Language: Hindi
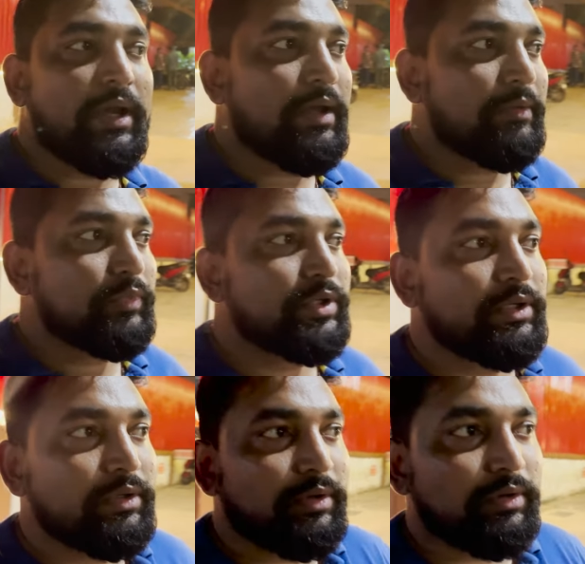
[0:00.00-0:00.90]
पे आया है
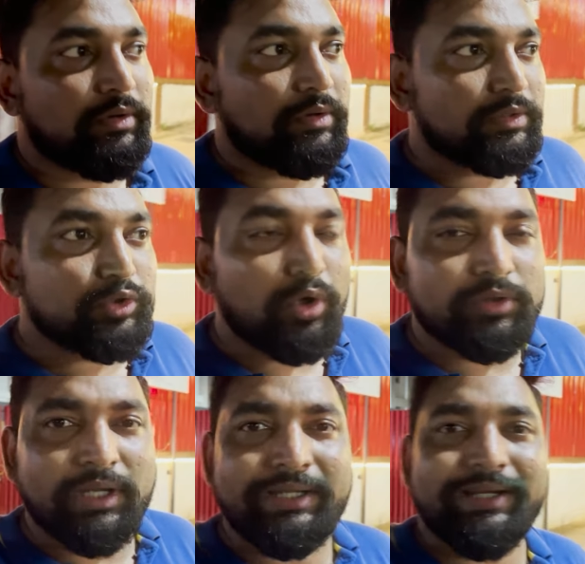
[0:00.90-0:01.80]
मुझे और जो
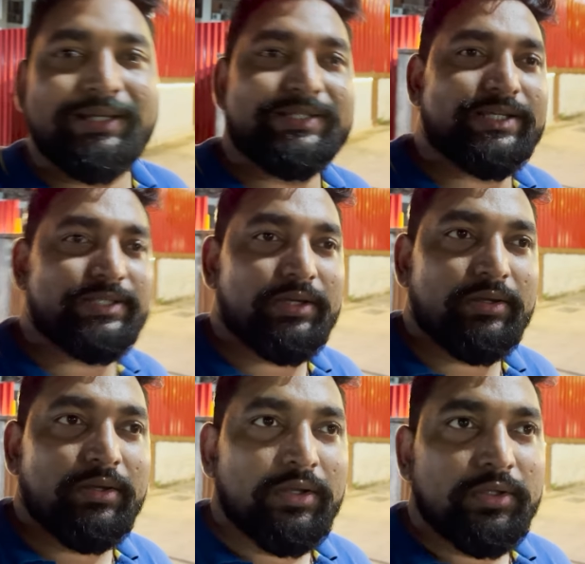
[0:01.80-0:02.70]
ऑथेंटिक डिशेज़ है
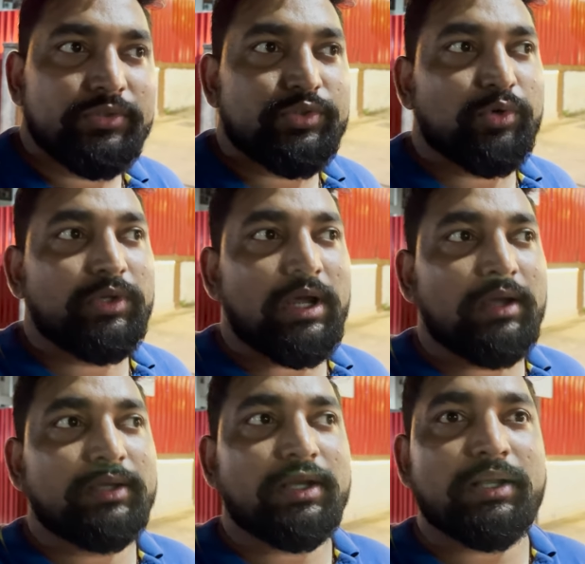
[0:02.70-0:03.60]
जो
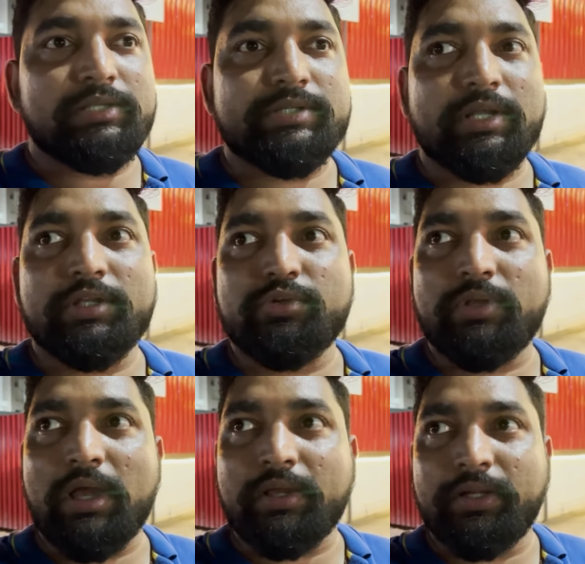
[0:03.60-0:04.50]
यहाँ का कल्चर है
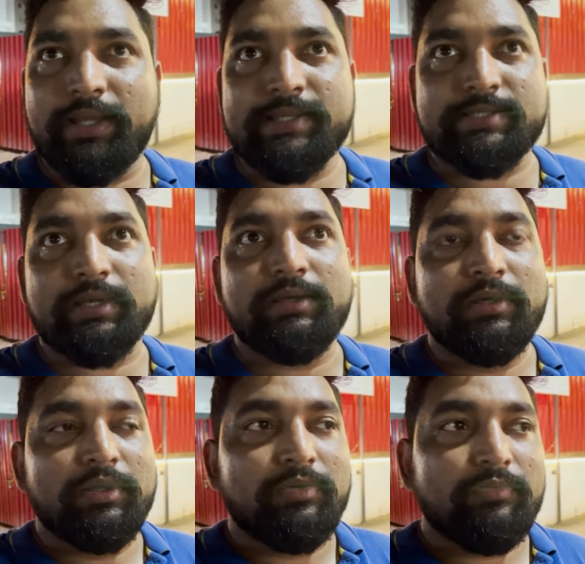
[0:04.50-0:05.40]
जो यहाँ की टेस्ट है
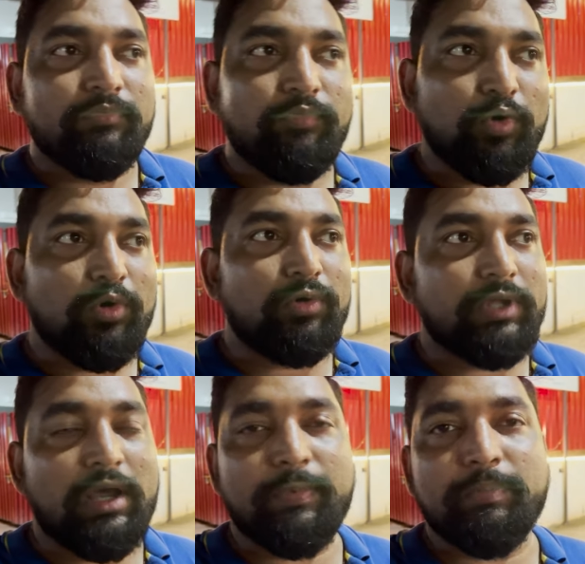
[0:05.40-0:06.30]
वो
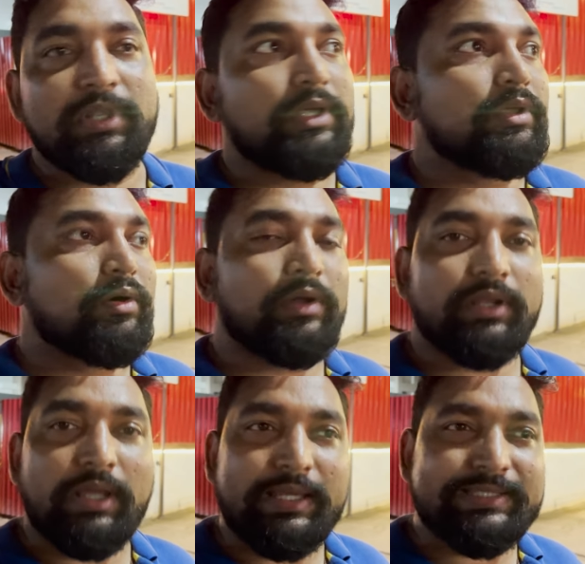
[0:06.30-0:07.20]
यहाँ पे मिली
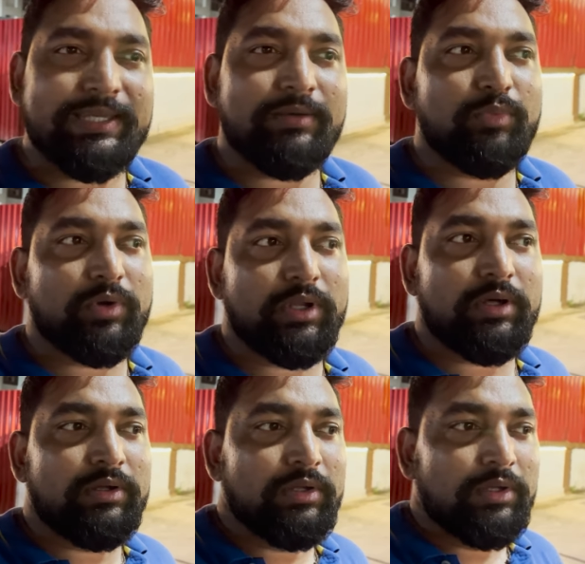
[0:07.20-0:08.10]
और ऐसे ही हम लोग है ना